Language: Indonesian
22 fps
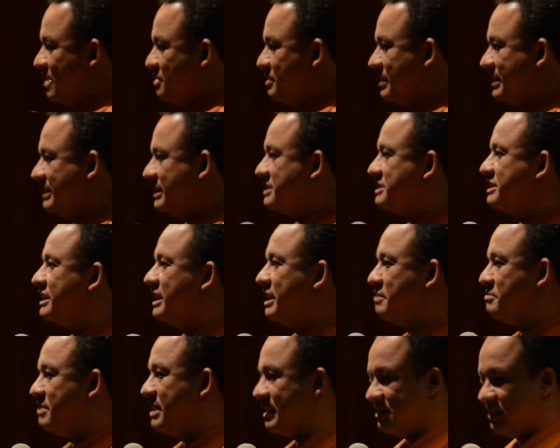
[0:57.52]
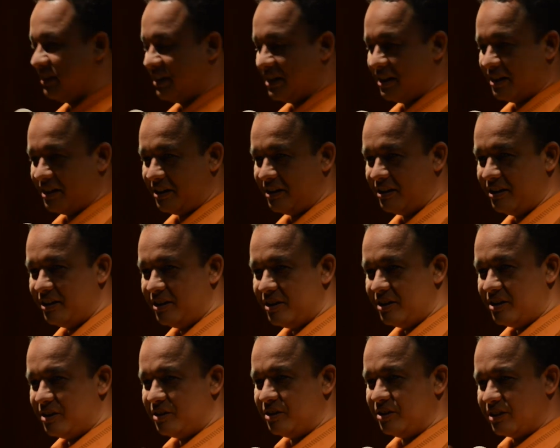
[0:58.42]
yang lalu kita sering menyaksikan
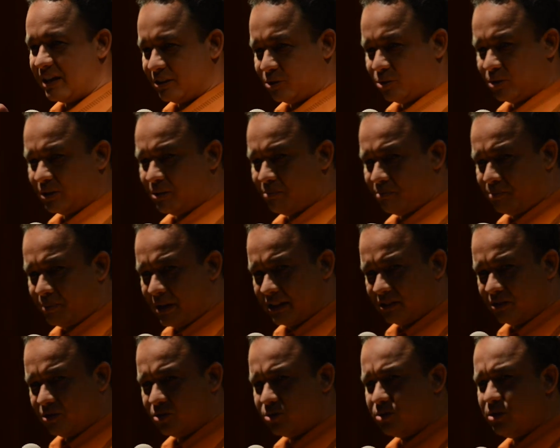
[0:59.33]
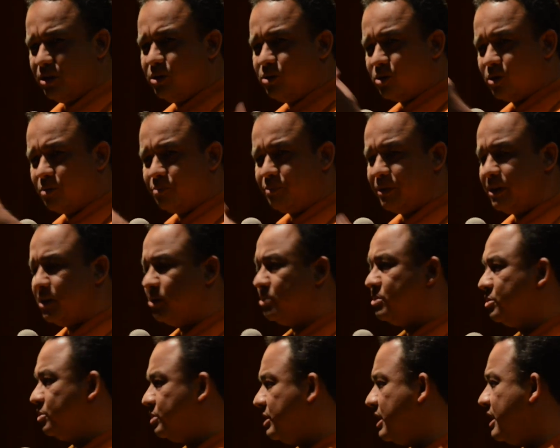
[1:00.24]
di satu tempat seluruh
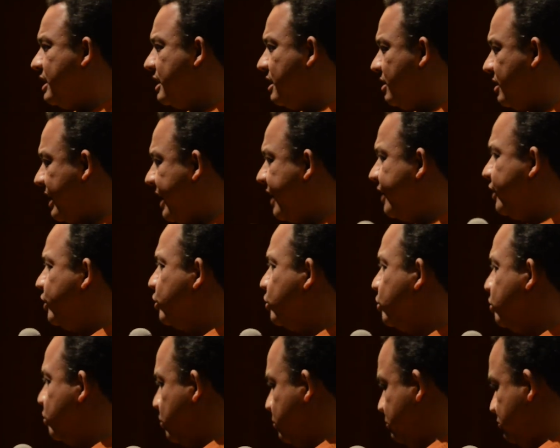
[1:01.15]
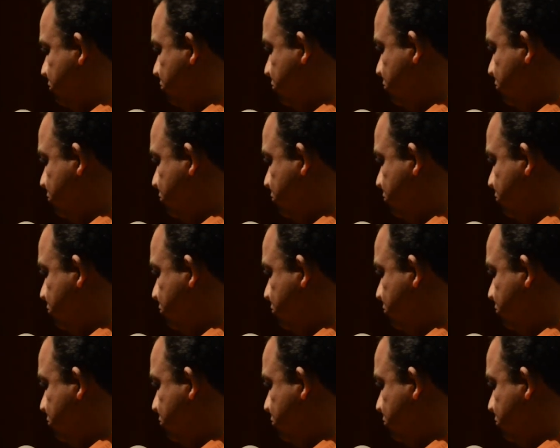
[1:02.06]
penduduknya NU